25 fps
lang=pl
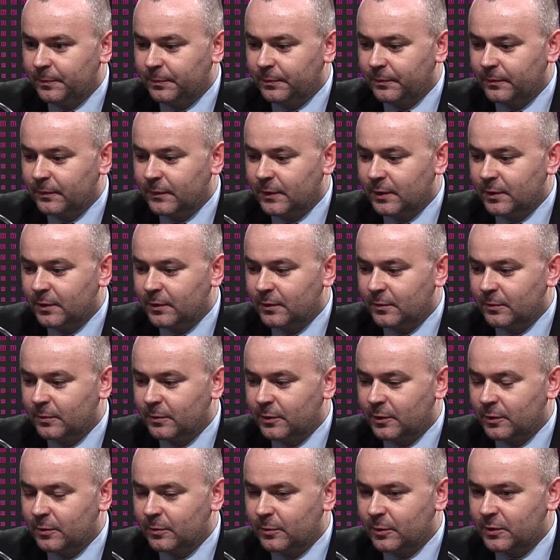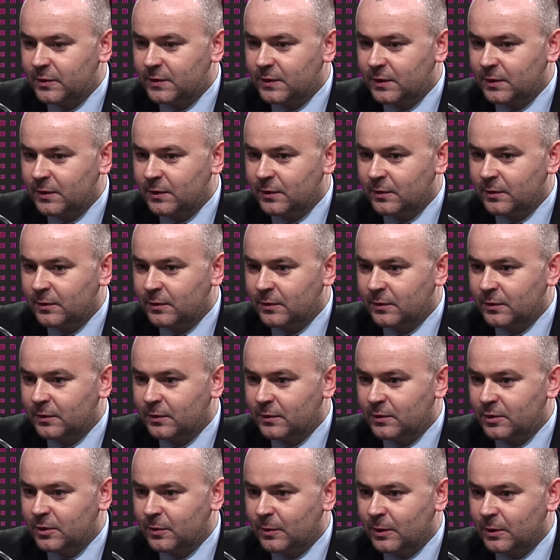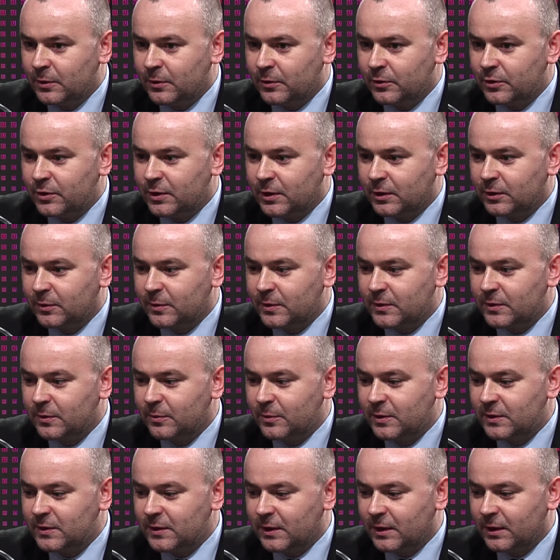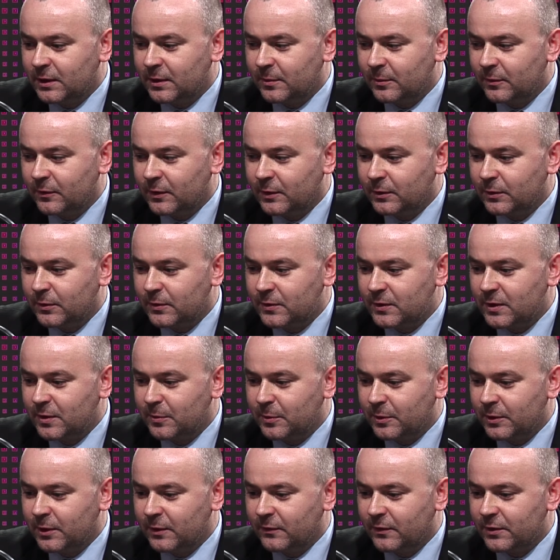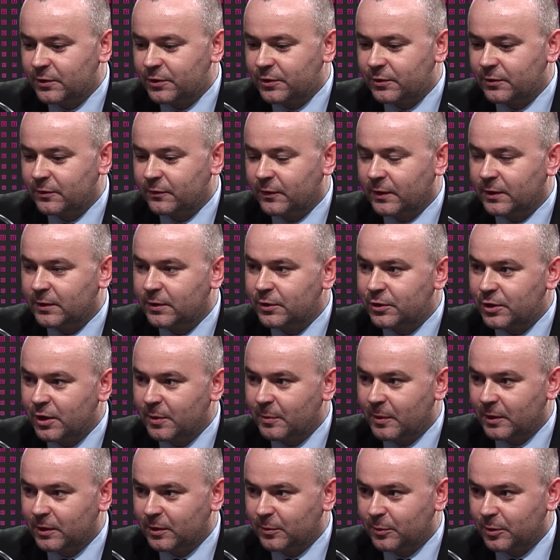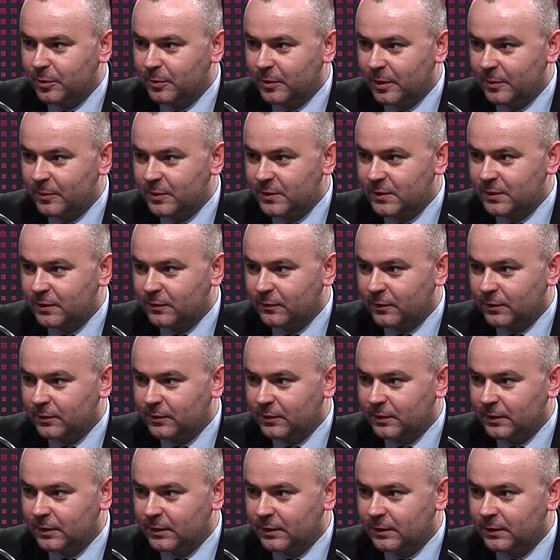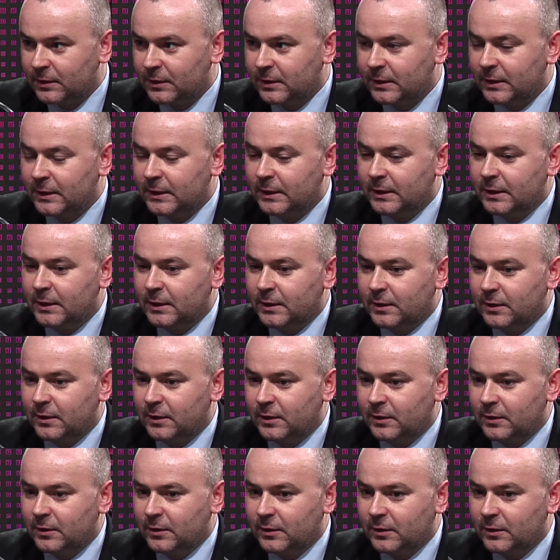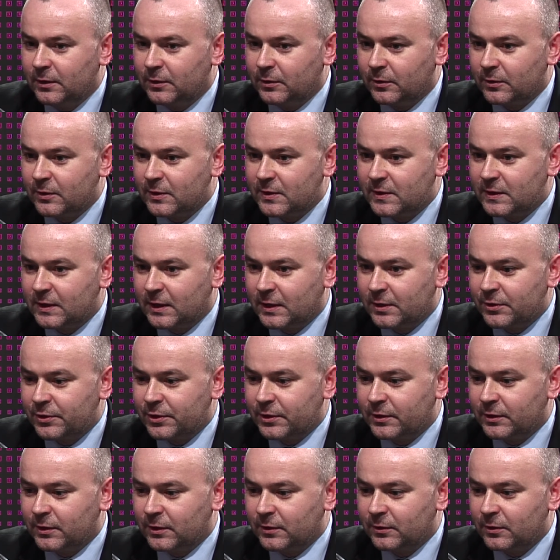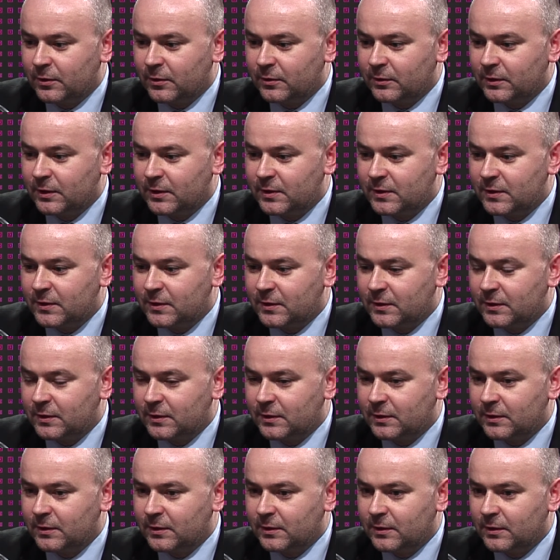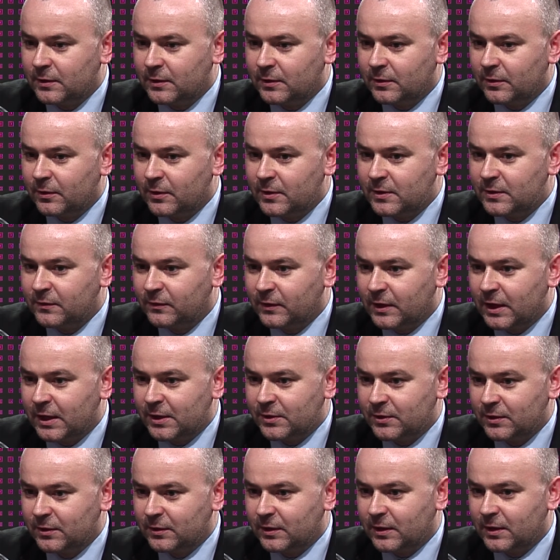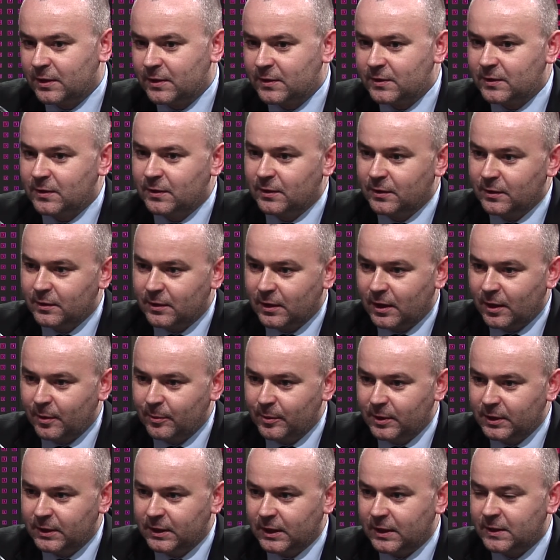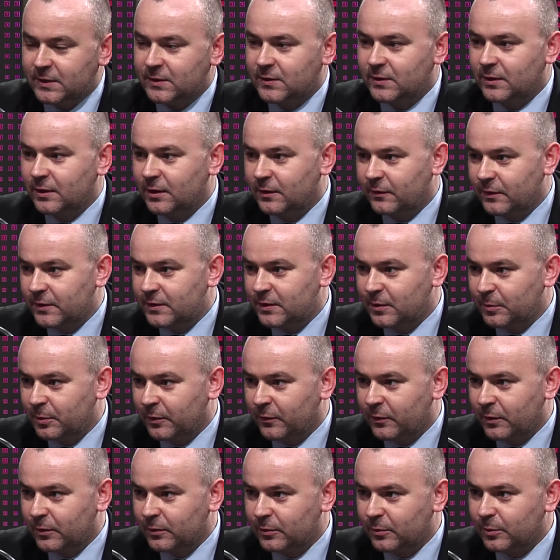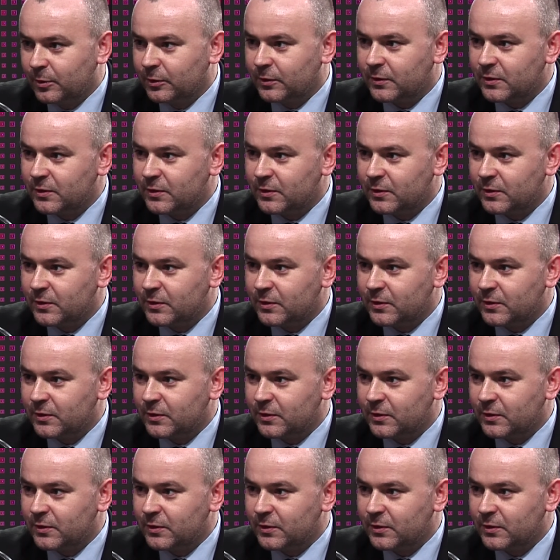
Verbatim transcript: mm, e, mocnej e, działalności. Natomiast no, minister Adam Kwiatkowski, ponieważ faktycznie ma te problemy zdrowotne, i, i to jest tak, że ten kontekst y, no, jest wyraźny teraz i rehabilitacji, i kwestii powrotu, bo